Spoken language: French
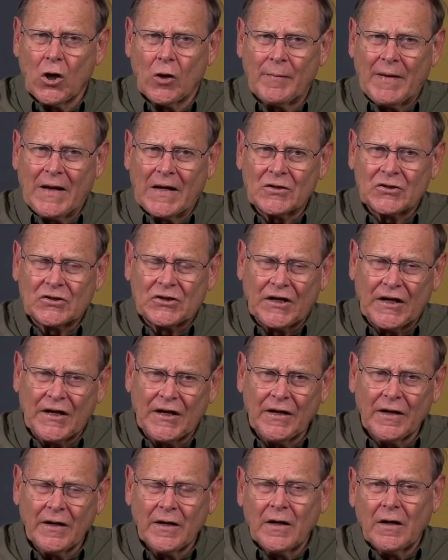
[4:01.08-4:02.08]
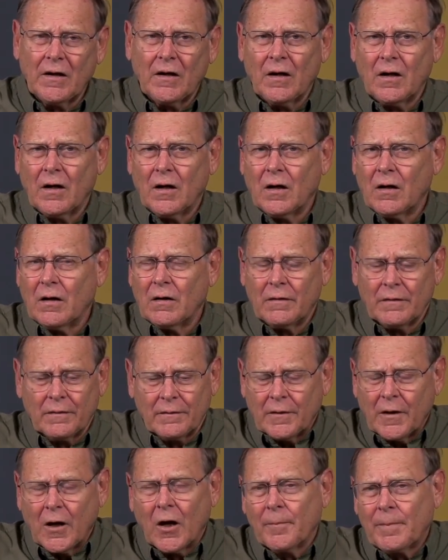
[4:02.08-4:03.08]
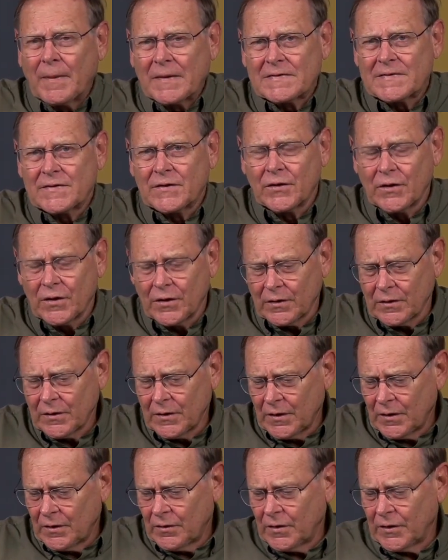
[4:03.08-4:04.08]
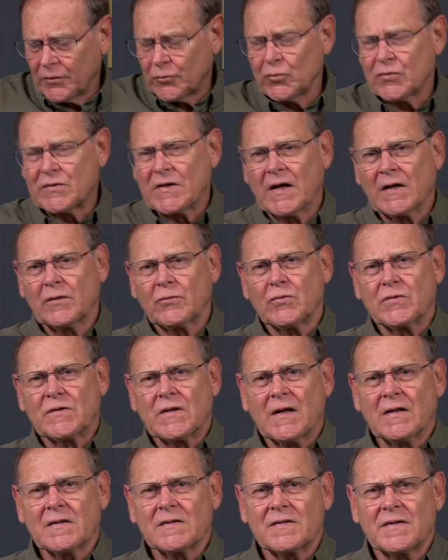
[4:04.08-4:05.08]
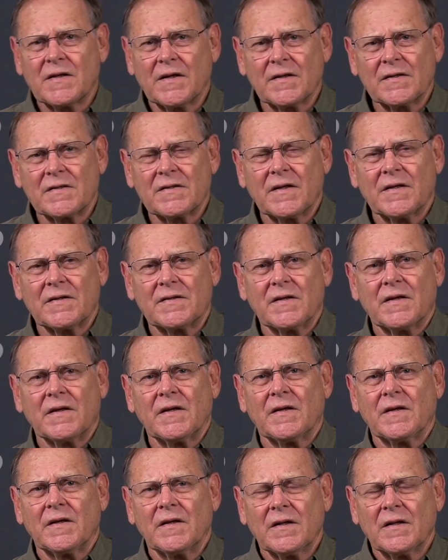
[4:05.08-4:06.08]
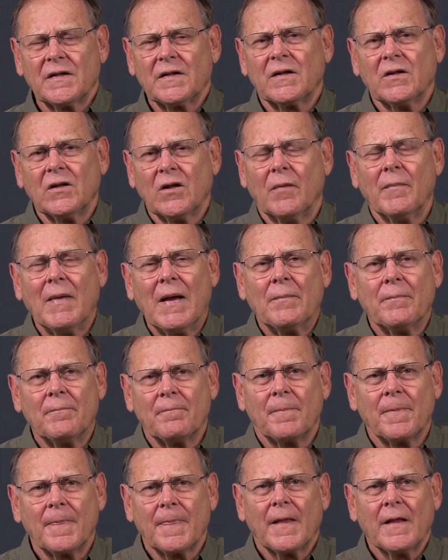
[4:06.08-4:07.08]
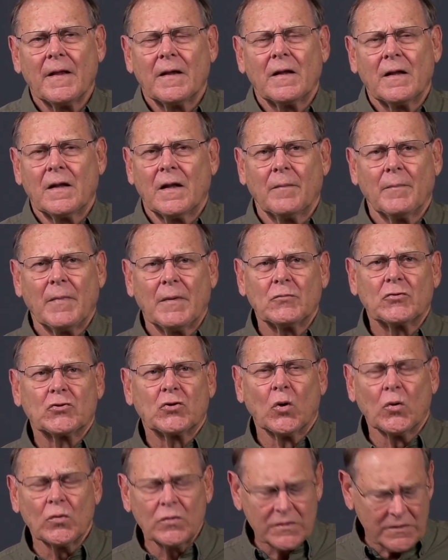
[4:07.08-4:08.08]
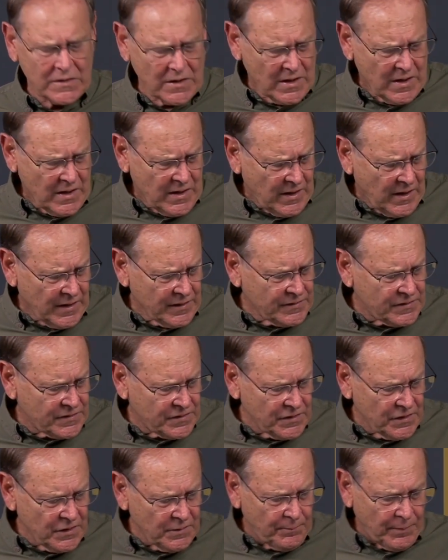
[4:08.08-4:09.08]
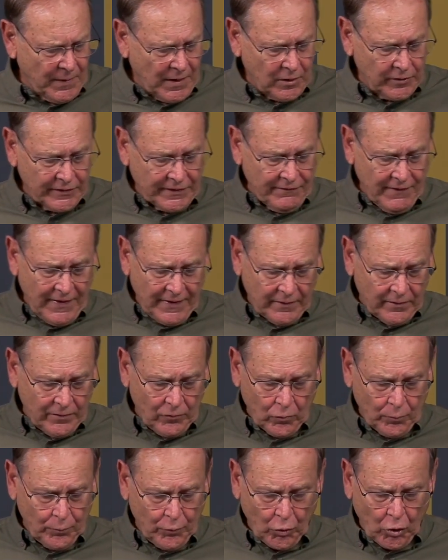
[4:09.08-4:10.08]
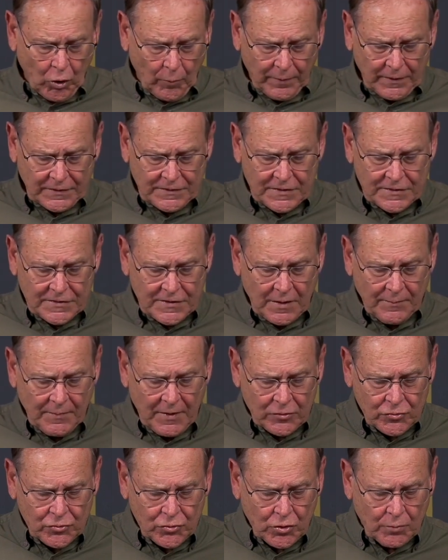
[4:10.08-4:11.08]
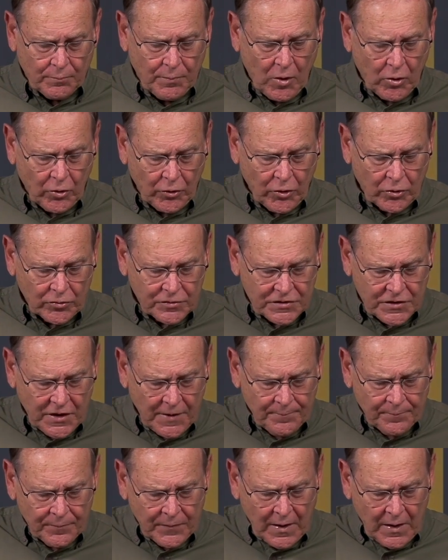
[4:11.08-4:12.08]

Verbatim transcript: un berger, euh, un pasteur, et tout ça, tout ça, c'est la même, la même chose. Et ici, il parle d'évêque, on peut remplacer ça bien sûr par un ancien.